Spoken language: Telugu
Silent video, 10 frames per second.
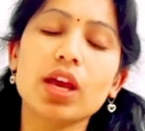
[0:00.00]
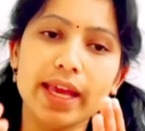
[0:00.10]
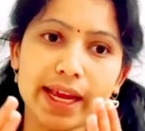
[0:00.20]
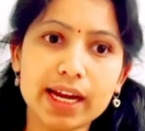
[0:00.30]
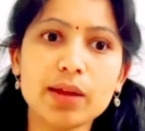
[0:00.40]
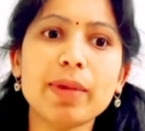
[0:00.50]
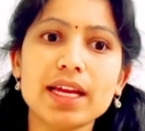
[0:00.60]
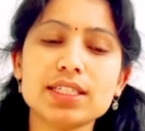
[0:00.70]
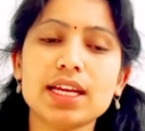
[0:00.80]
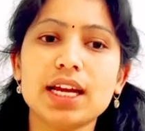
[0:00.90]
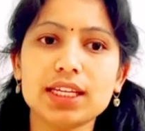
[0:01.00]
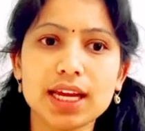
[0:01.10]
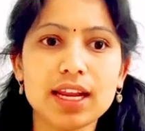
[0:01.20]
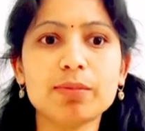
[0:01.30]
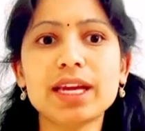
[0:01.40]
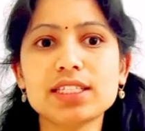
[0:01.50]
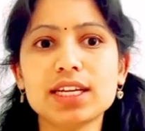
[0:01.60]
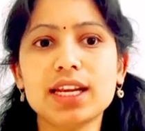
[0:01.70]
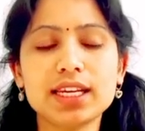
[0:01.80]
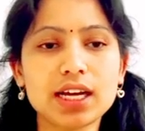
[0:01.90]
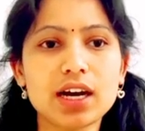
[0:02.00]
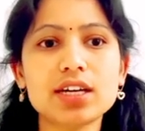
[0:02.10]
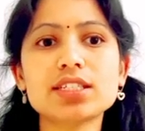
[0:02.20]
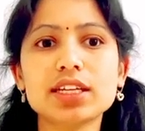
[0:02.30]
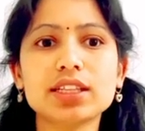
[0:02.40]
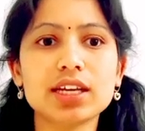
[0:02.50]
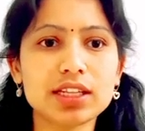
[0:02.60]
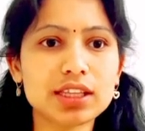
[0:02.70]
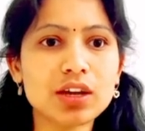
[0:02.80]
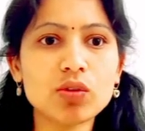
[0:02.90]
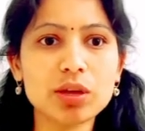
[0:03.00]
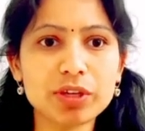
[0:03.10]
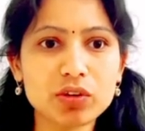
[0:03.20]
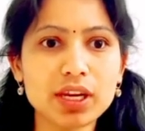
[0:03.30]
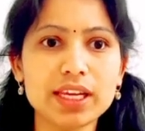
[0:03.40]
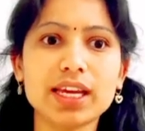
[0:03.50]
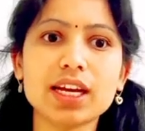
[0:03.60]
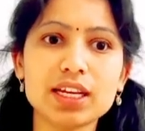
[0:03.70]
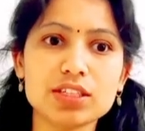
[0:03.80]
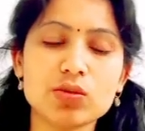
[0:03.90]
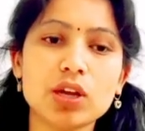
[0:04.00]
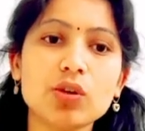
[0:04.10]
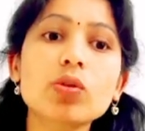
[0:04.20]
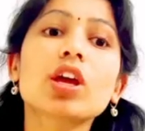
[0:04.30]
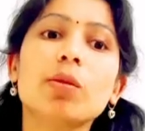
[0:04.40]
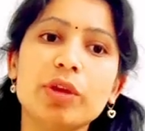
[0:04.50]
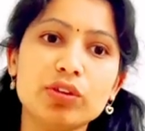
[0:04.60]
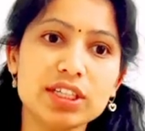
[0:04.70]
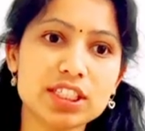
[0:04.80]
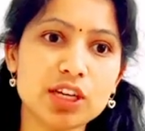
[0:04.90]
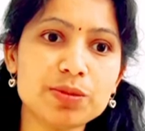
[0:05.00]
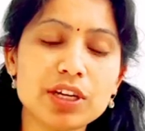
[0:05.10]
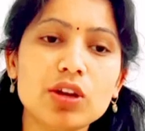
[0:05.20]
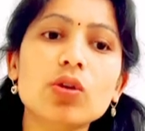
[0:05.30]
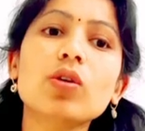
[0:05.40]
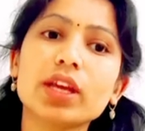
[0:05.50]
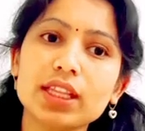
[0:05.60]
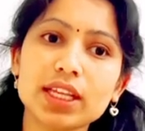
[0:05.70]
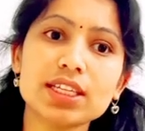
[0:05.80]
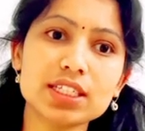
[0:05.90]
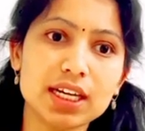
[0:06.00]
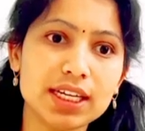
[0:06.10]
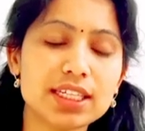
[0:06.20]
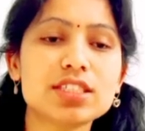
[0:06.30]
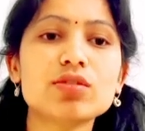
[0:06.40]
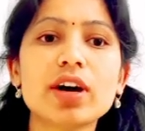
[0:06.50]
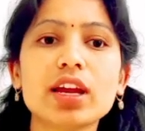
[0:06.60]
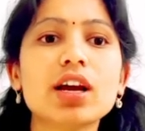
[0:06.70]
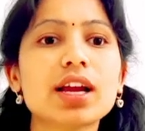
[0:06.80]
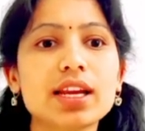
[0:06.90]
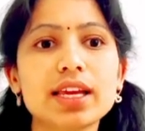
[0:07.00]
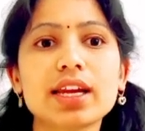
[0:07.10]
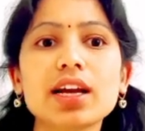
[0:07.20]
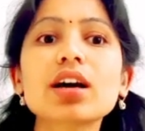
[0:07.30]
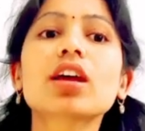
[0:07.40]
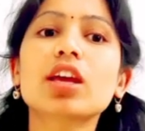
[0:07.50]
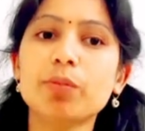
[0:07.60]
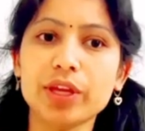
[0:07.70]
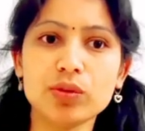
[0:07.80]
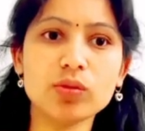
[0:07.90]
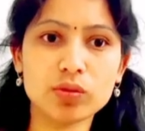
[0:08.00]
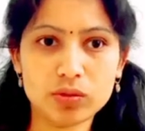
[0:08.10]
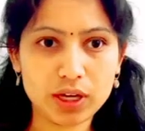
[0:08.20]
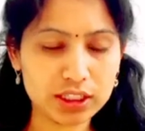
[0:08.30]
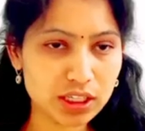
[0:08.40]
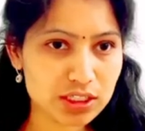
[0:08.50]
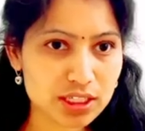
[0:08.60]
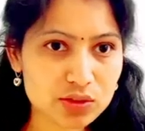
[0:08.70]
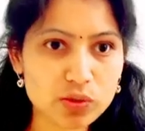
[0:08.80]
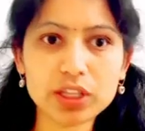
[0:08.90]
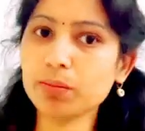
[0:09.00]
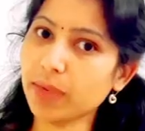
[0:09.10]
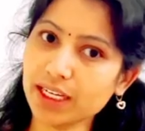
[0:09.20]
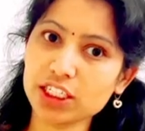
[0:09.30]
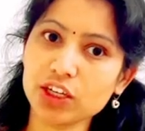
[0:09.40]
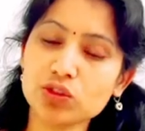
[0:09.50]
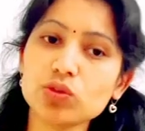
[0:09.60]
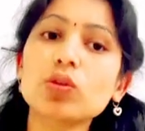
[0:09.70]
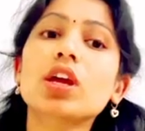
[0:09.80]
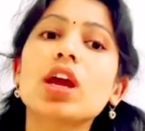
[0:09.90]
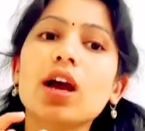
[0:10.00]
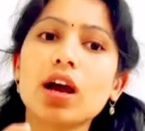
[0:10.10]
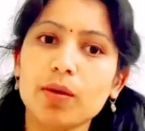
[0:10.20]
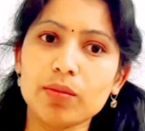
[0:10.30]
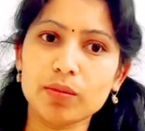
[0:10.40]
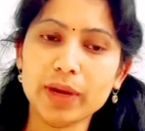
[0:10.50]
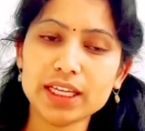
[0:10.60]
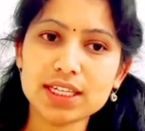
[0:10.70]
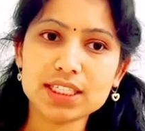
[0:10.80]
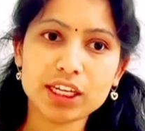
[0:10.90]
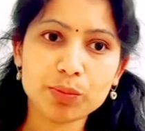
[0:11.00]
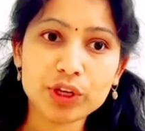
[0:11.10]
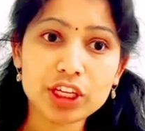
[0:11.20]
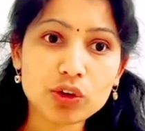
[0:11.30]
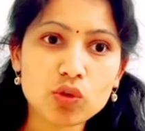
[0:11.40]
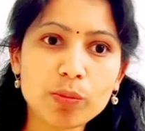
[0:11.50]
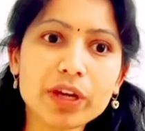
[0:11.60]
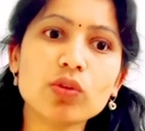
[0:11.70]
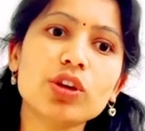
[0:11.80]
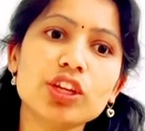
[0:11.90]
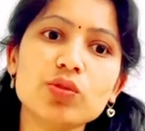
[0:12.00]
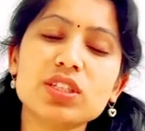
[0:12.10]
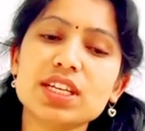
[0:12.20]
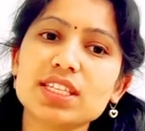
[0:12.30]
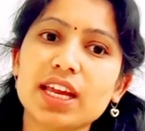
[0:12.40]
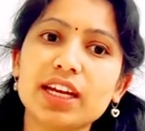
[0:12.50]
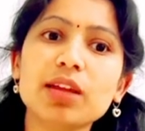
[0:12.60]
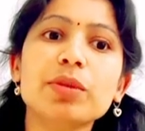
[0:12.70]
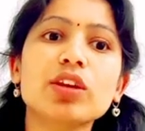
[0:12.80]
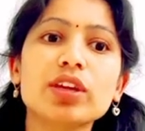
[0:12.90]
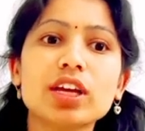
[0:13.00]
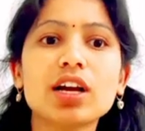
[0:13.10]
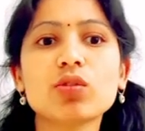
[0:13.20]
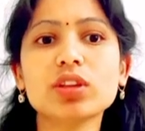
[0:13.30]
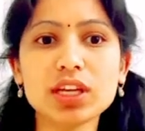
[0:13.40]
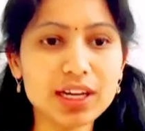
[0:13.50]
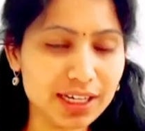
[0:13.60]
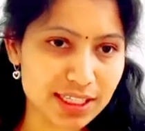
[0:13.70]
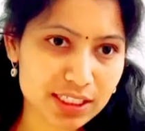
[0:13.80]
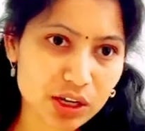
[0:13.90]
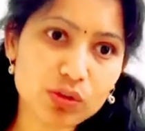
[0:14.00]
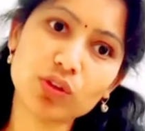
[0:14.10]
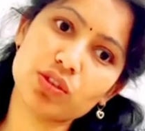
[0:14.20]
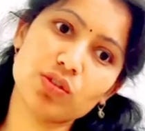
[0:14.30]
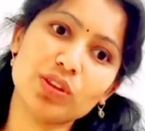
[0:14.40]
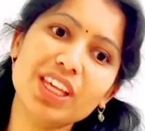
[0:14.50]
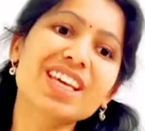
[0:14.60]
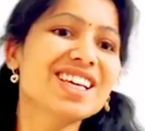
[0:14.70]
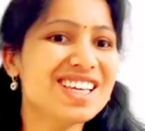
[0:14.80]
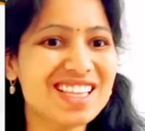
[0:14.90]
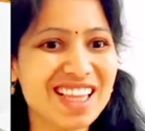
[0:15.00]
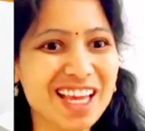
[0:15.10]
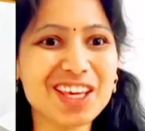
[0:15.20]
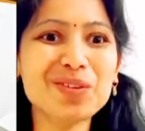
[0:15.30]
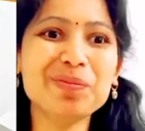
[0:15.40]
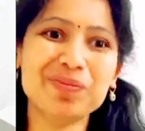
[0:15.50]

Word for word: ఎక్కడ బై చేయాలి ఎలా బై చేయాలి కాస్ట్ ఎంత అంతా కూడా మీకు క్లియర్గా ఇస్తున్నాను మీరు డిస్క్రిప్షన్లో కింద ఇచ్చిన లింక్స్ ద్వారా క్లియర్గా మీరు అర్థం చేసుకొని బై చేయొచ్చు బై చేసేటప్పుడు ఈ కూపన్ కోడ్ని యూజ్ చేశారంటే మీకు ఇంకా కొంత డిస్కౌంట్ వస్తుంది థ్యాంక్ యూ